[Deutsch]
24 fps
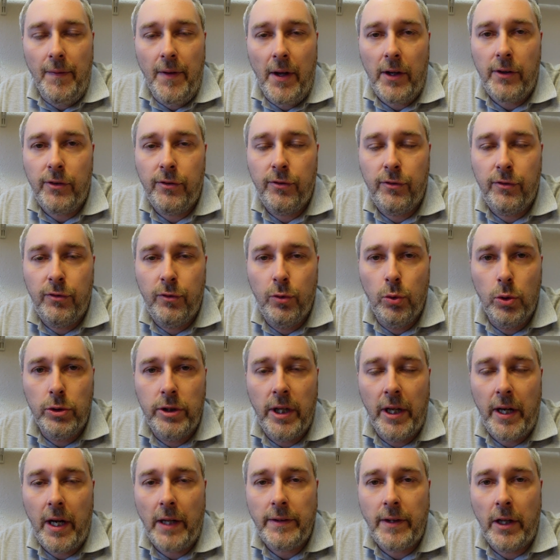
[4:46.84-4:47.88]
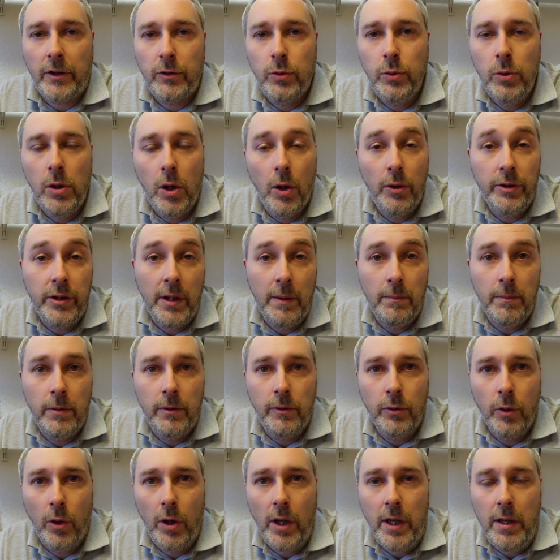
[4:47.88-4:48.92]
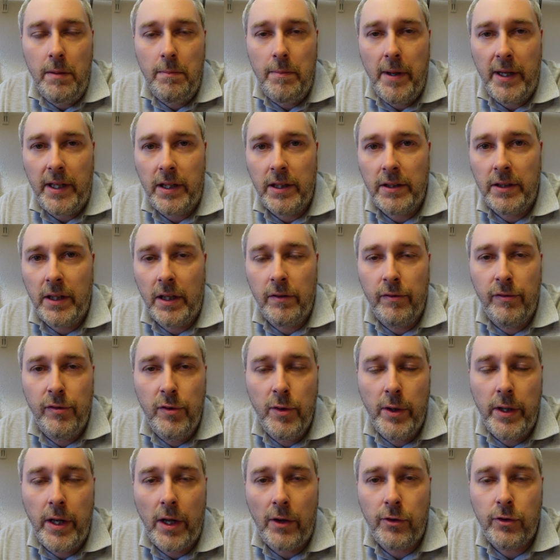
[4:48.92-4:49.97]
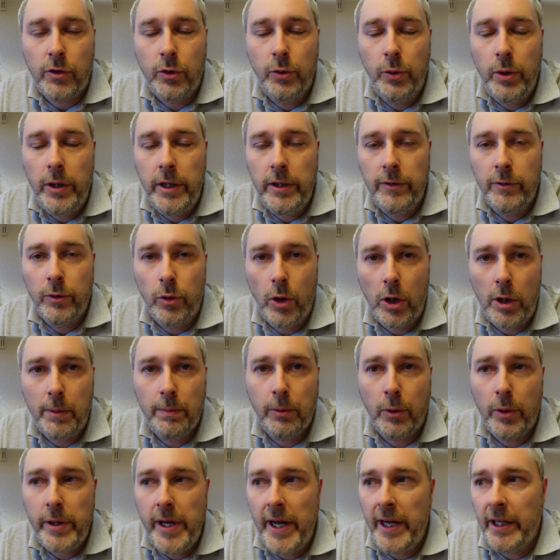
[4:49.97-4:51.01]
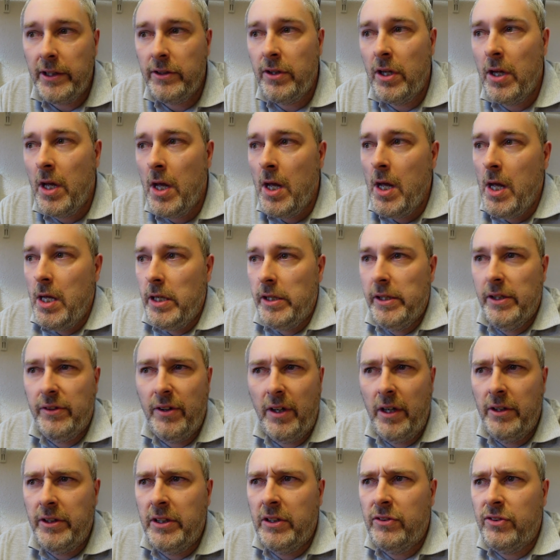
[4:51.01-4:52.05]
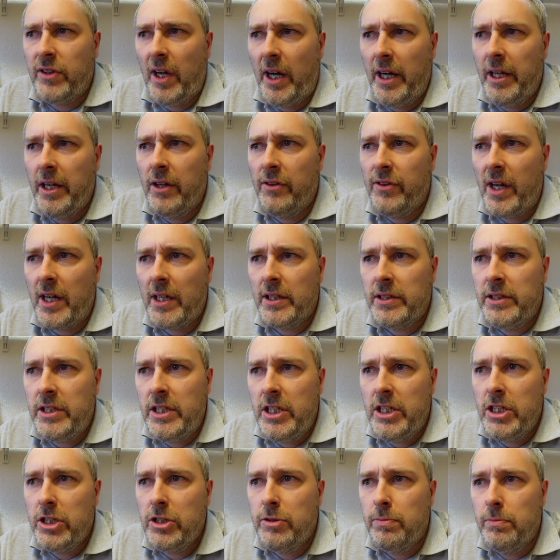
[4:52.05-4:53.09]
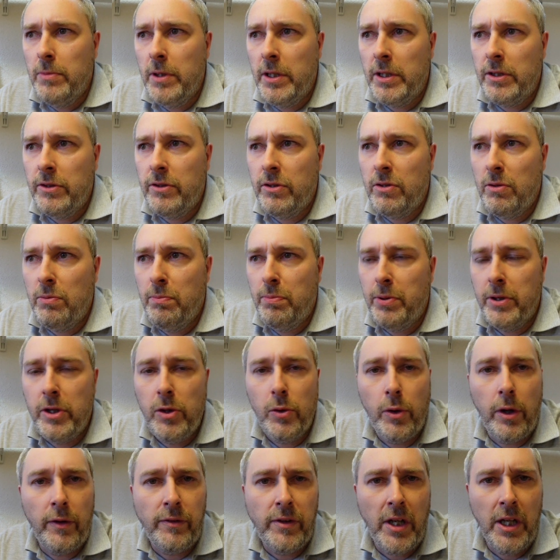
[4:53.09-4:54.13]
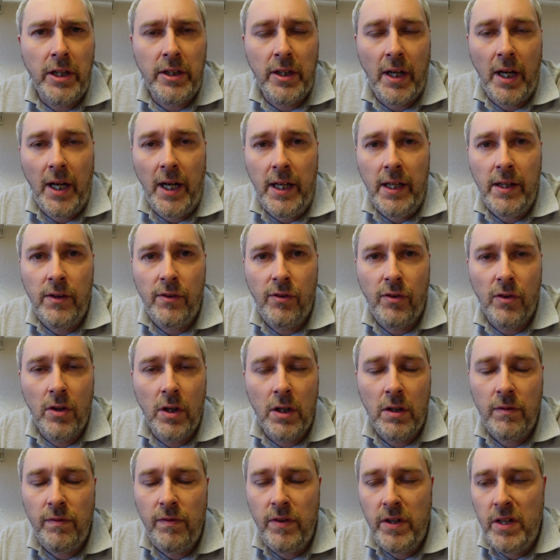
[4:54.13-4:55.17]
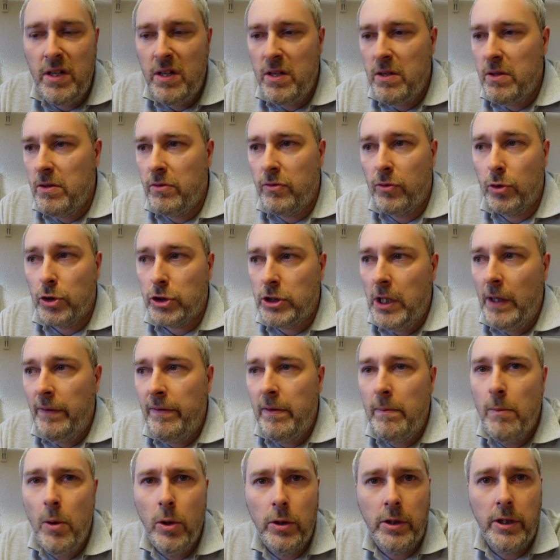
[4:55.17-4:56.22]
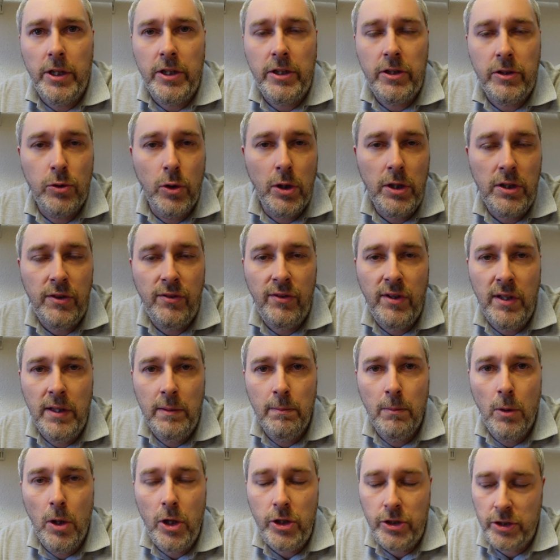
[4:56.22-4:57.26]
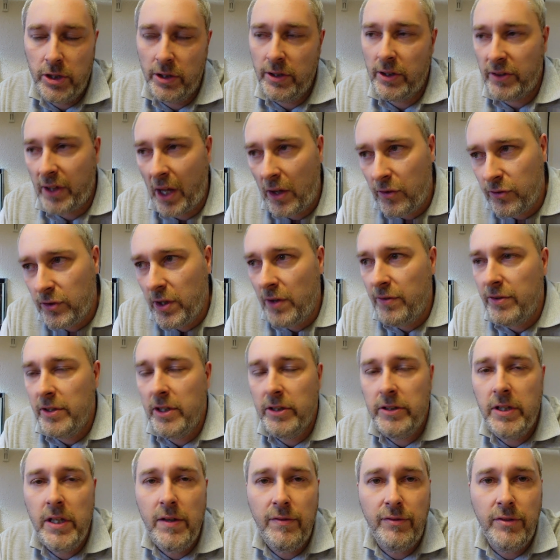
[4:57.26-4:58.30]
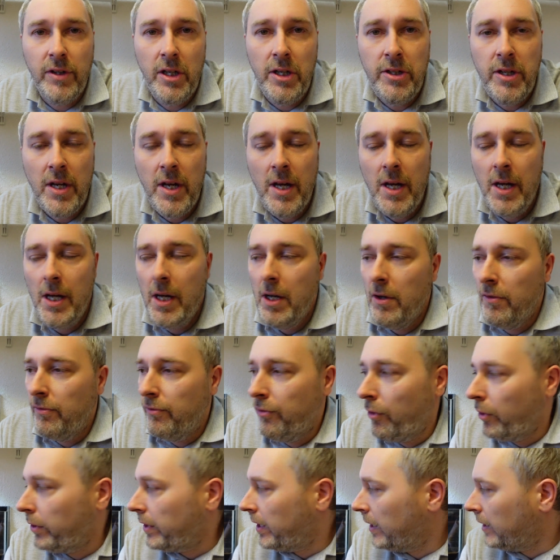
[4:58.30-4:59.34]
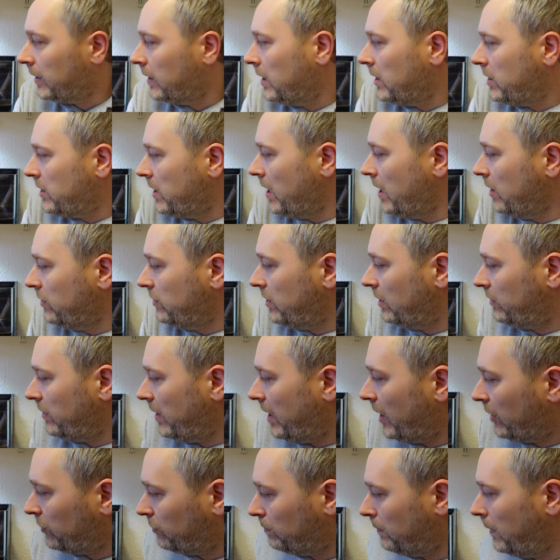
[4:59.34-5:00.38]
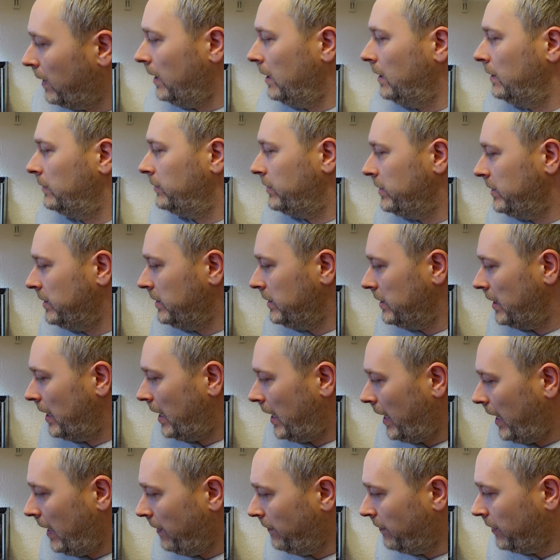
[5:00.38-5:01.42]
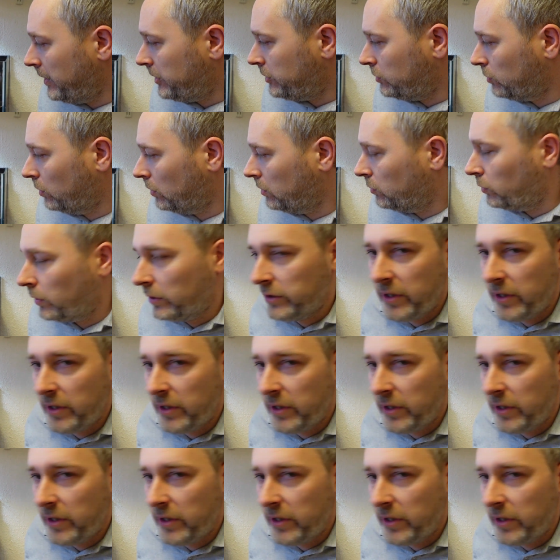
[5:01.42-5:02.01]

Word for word: das zu Terra Natur und dem neuen Becken dann für das Green Rock Projekt. Hier Ist allerdings keine Sache, die ich mit Priorität 1 irgendwie so schnell wie möglich durchziehen möchte. Das darf definitiv nicht. Vorrangig ist jetzt erstmal die Einrichtung oder